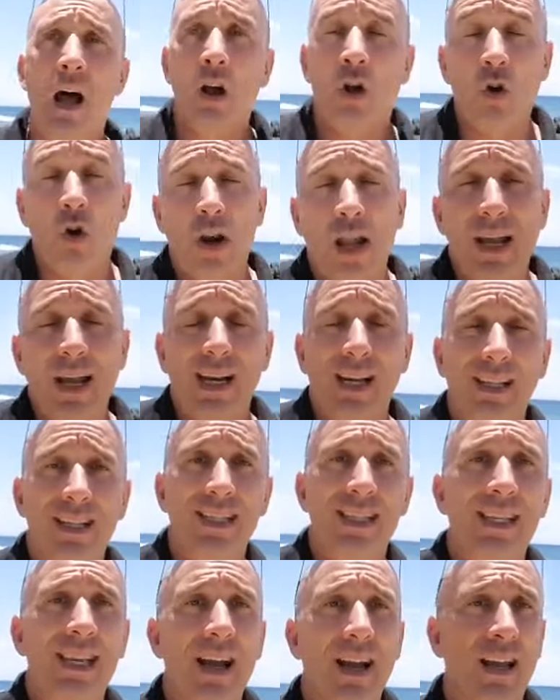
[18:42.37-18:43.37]
con la
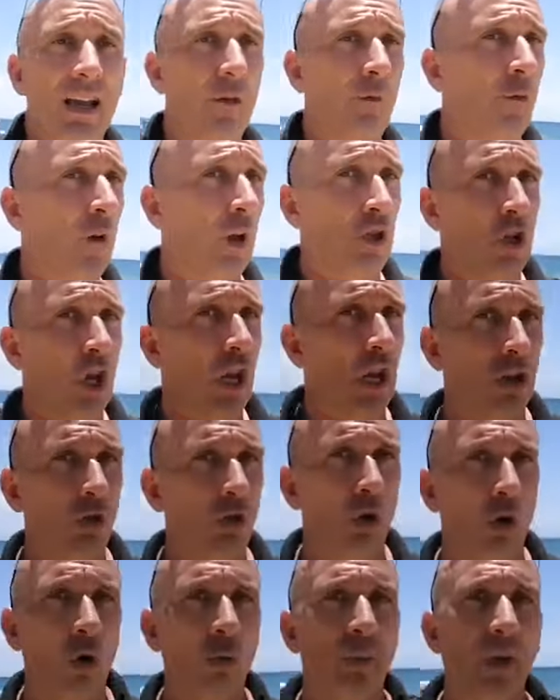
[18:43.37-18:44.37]
garanzia che
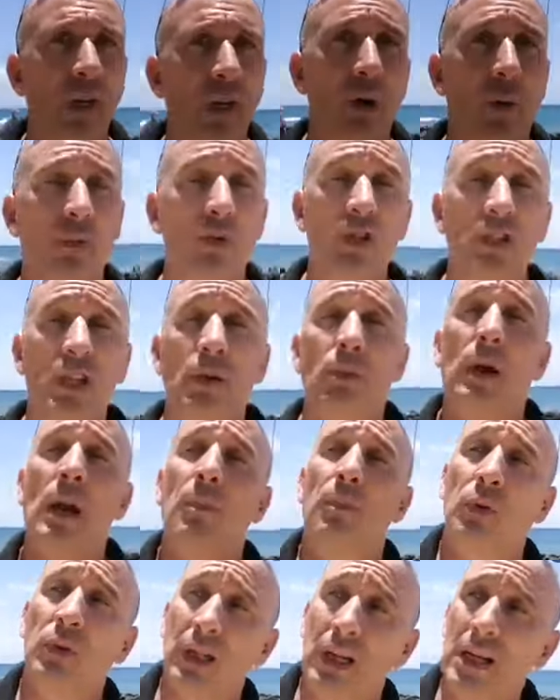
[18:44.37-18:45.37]
facendolo il prima possibile
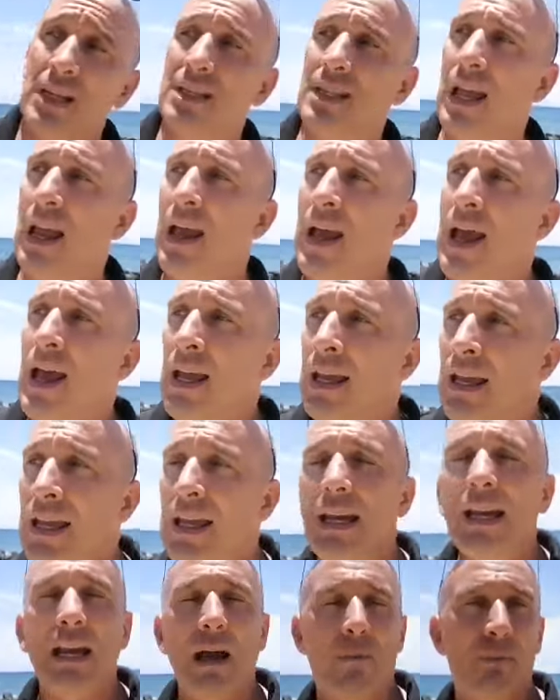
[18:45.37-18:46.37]
potreste
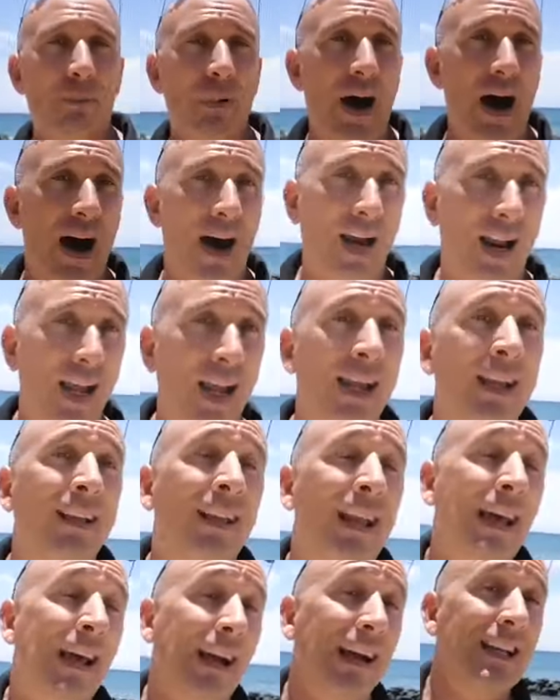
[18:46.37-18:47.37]
incappare
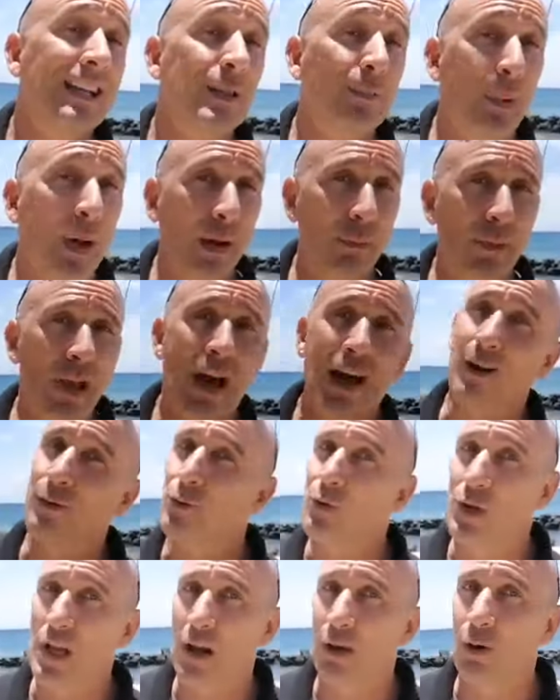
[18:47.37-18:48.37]
nel risparmiare
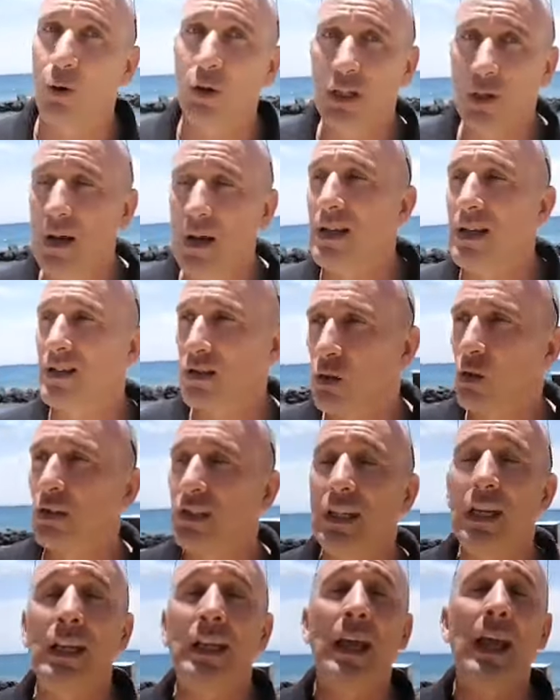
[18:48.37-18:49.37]
un sacco di bei
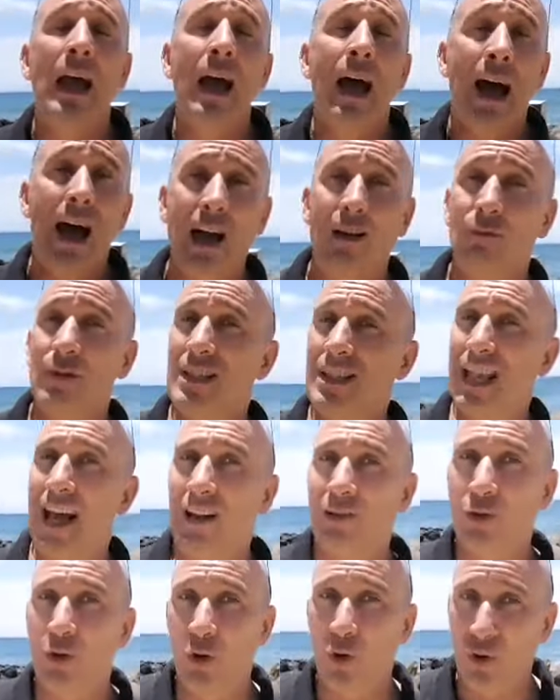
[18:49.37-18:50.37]
soldini
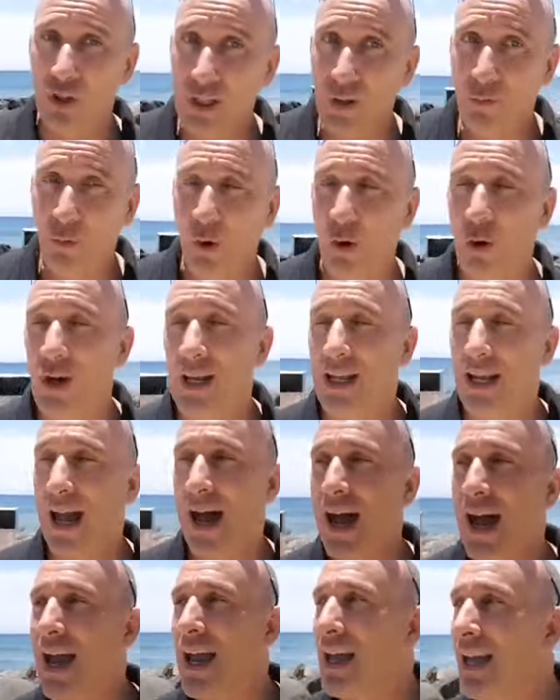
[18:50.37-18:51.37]
acquistando i voli
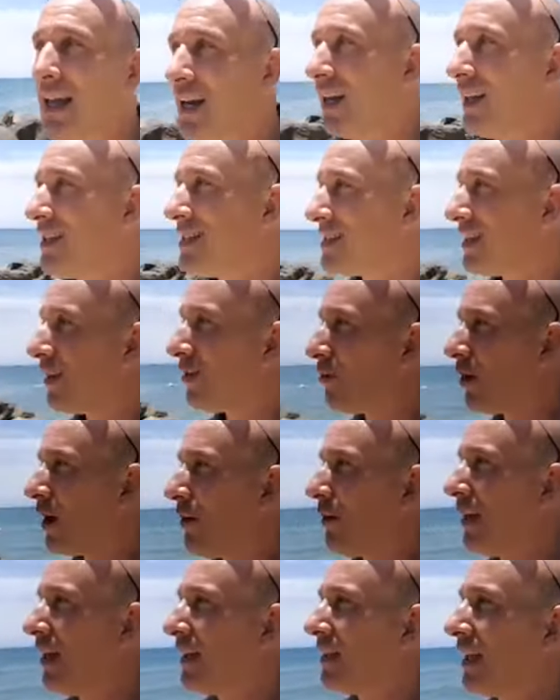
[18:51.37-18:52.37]
aerei
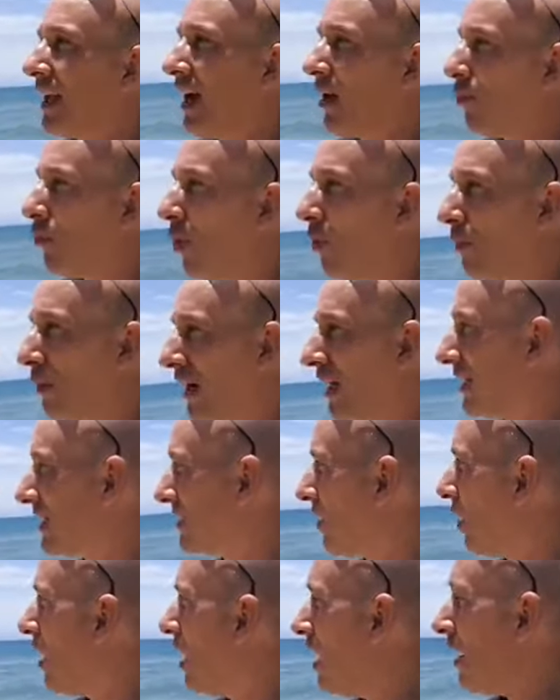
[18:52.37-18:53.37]
sicuramente a buon
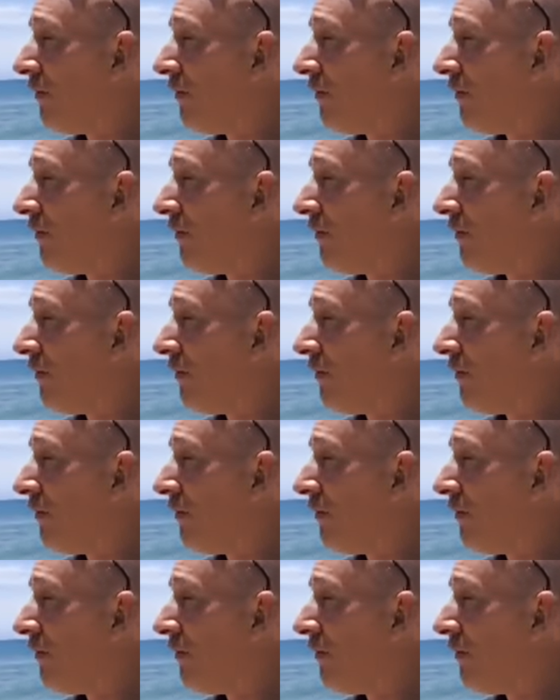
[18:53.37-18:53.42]
prezzo.